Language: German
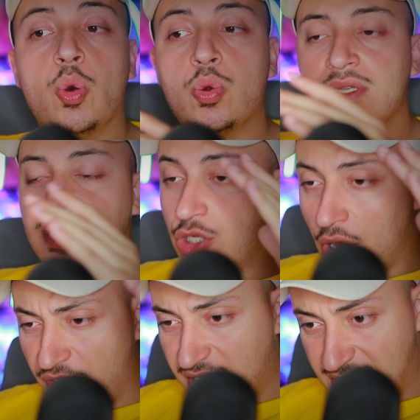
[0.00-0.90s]
und ich
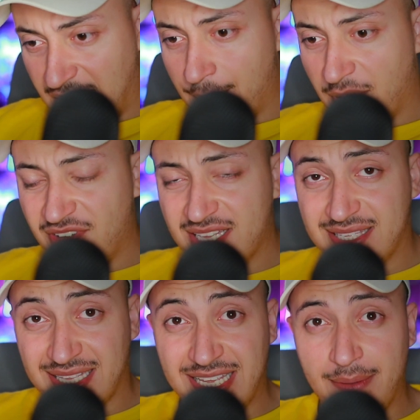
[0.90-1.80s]
hoffe, diese Lampe wird
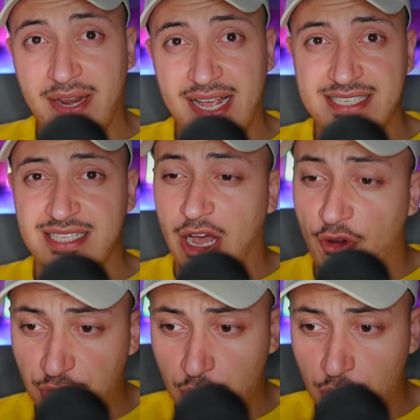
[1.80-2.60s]
demnächst auf